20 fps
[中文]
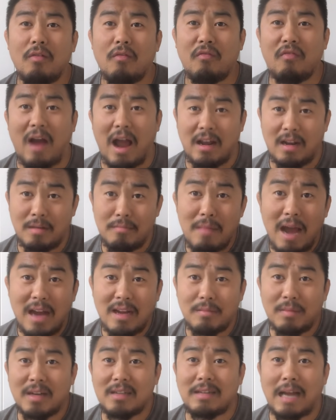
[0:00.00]
反正骂
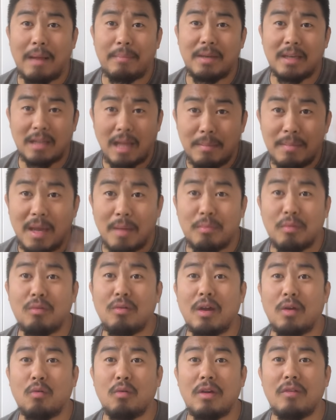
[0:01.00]
那帮傻逼，他们也不
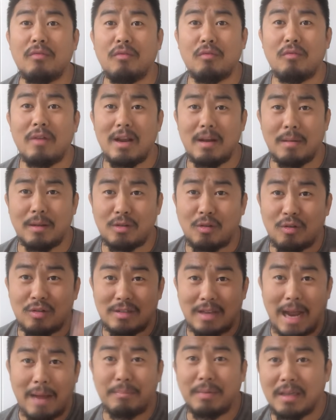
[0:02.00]
会回复。为什么都是
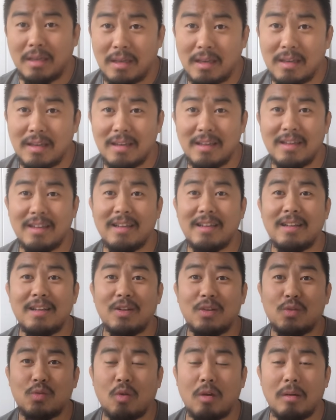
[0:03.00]
傻逼？
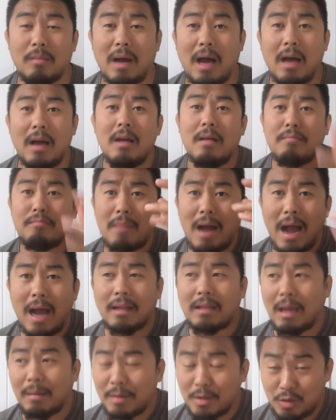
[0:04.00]
懂了吗？
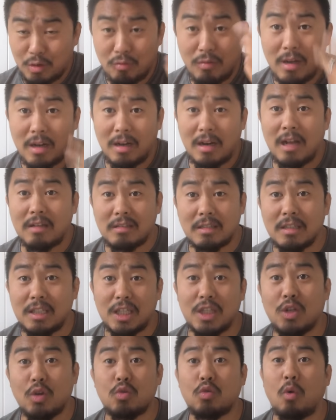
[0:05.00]
骂他们是为了让自
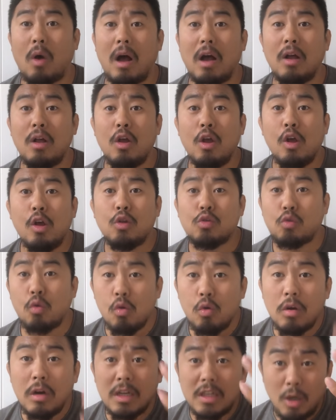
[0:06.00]
己都爽。
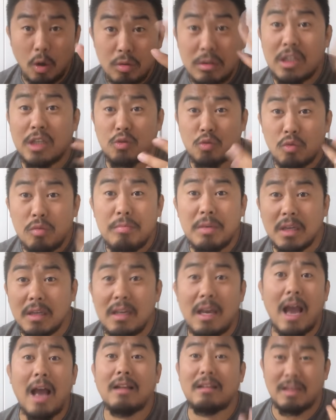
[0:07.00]
东哥有几句名
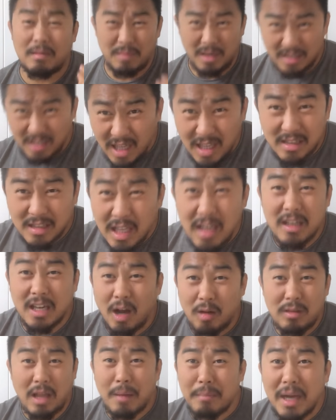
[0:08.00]
言，你们一定
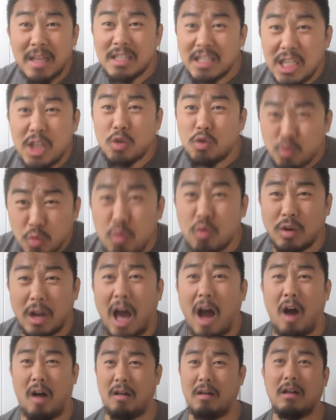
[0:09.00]
要他妈记住
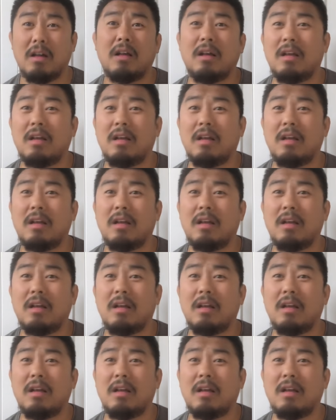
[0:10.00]
了，